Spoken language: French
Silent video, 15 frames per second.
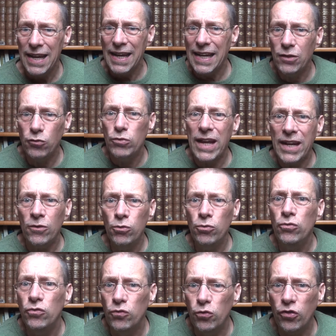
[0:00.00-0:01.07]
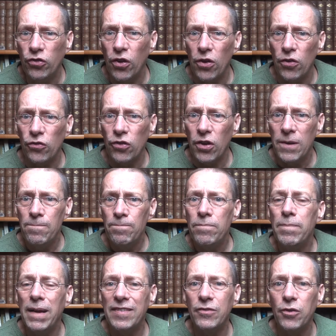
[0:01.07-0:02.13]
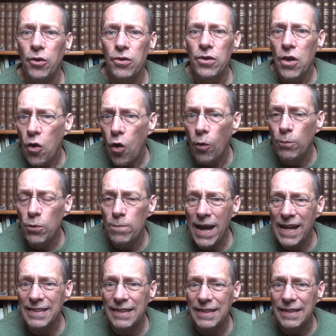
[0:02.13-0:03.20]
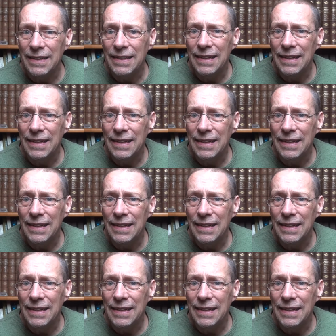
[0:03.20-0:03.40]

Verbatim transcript: Et tout d'un coup, tout change. Parce que on peut mettre